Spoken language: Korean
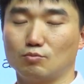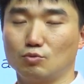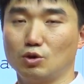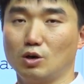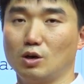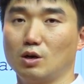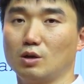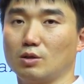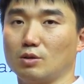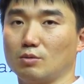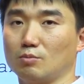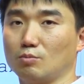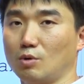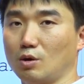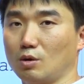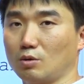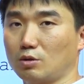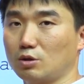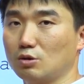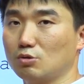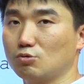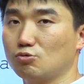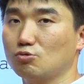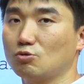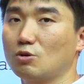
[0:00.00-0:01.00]
물론 뭐
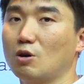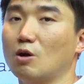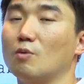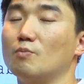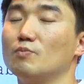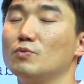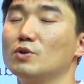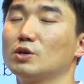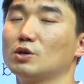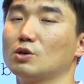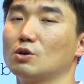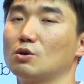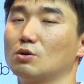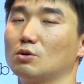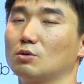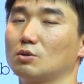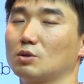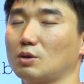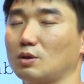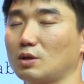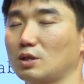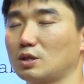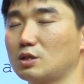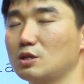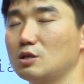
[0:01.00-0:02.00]
쓸
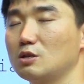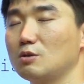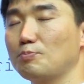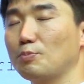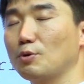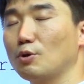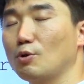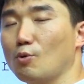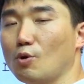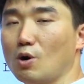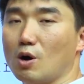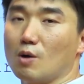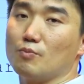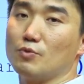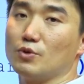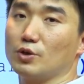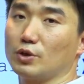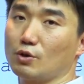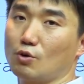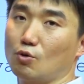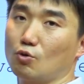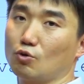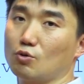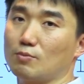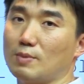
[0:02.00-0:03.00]
필요가
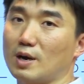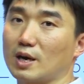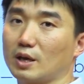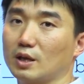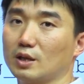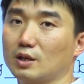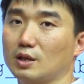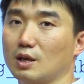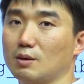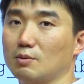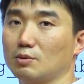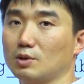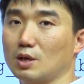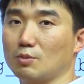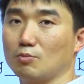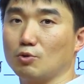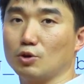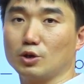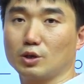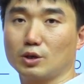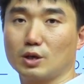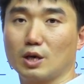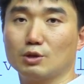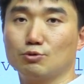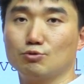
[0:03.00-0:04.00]
없는 경우도 많기 때문에
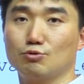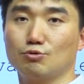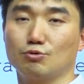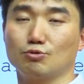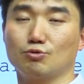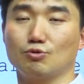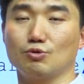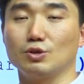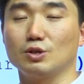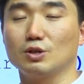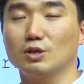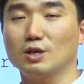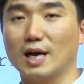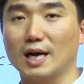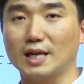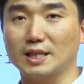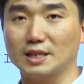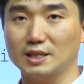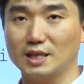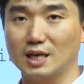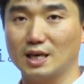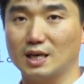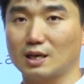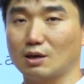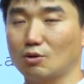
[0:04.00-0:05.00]
뭐 이렇게 해줄 수도 있는 거
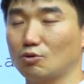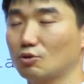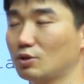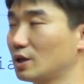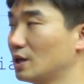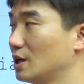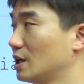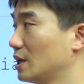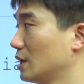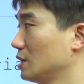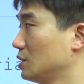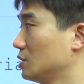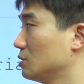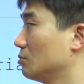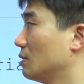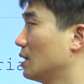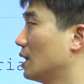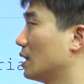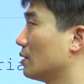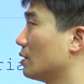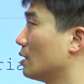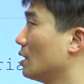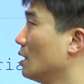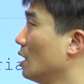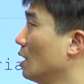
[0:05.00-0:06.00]
아니냐라고
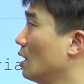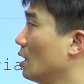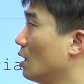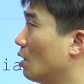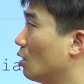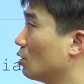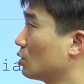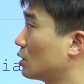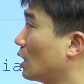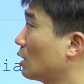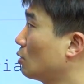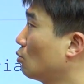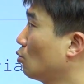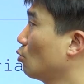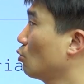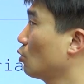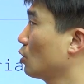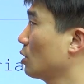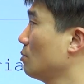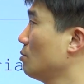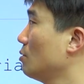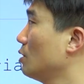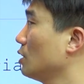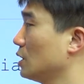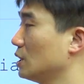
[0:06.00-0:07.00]
생각하겠지만,
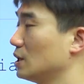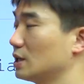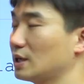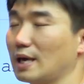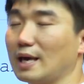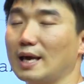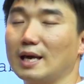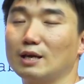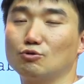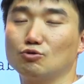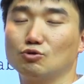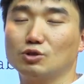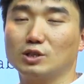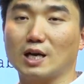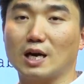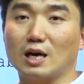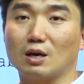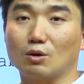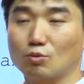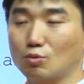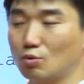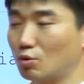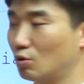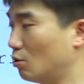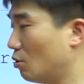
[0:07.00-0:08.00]
되도록이면 이렇게 해주지
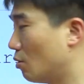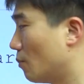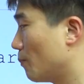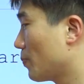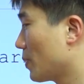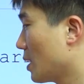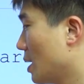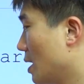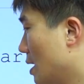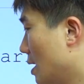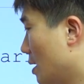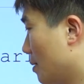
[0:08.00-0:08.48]
않고